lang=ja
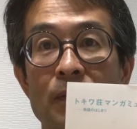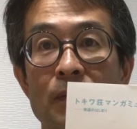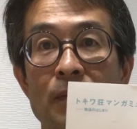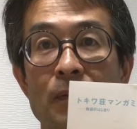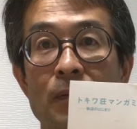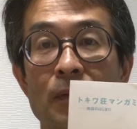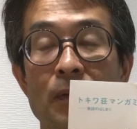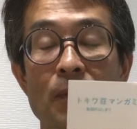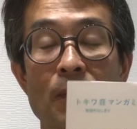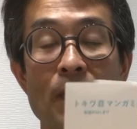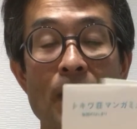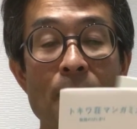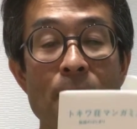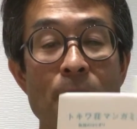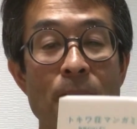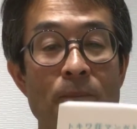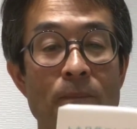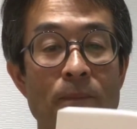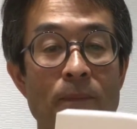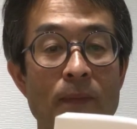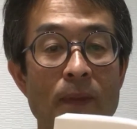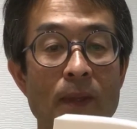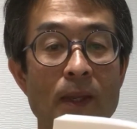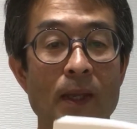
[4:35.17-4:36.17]
これは、
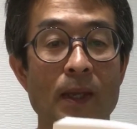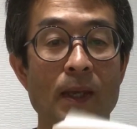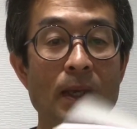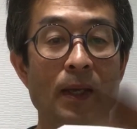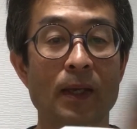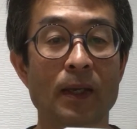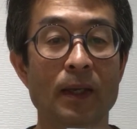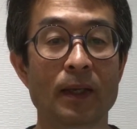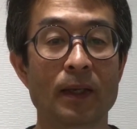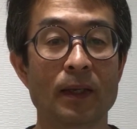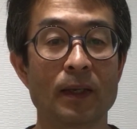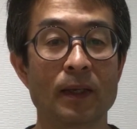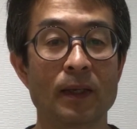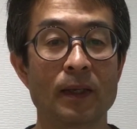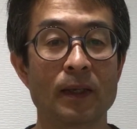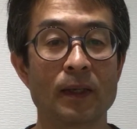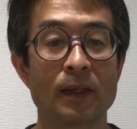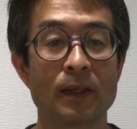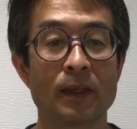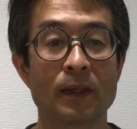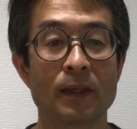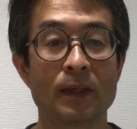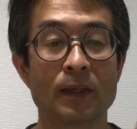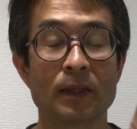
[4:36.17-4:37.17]

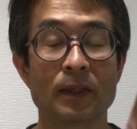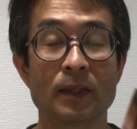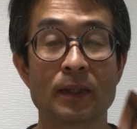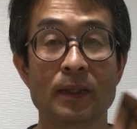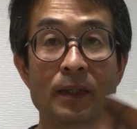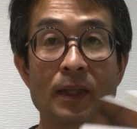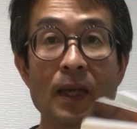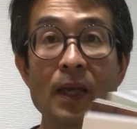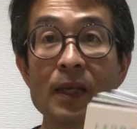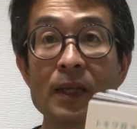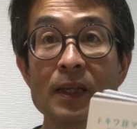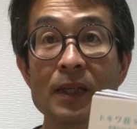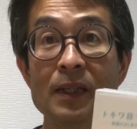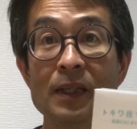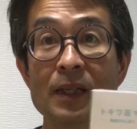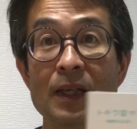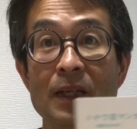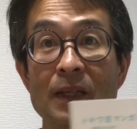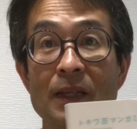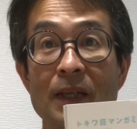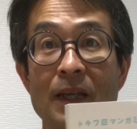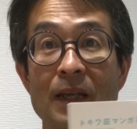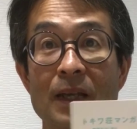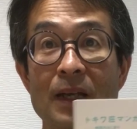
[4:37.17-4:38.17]
えー、元気にな
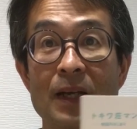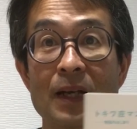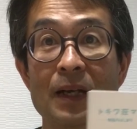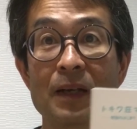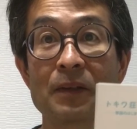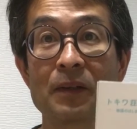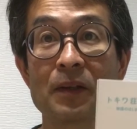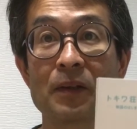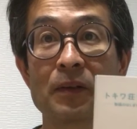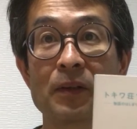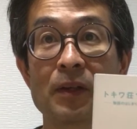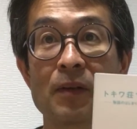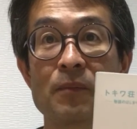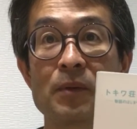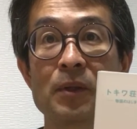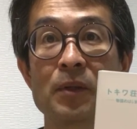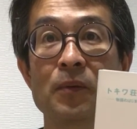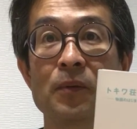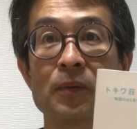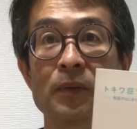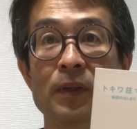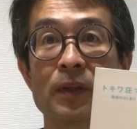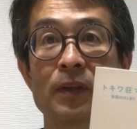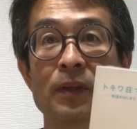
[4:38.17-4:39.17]
りたいあなたのための
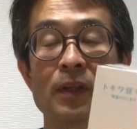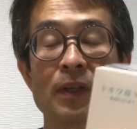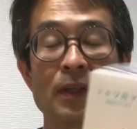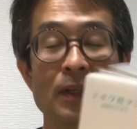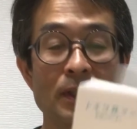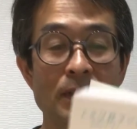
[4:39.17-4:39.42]
本です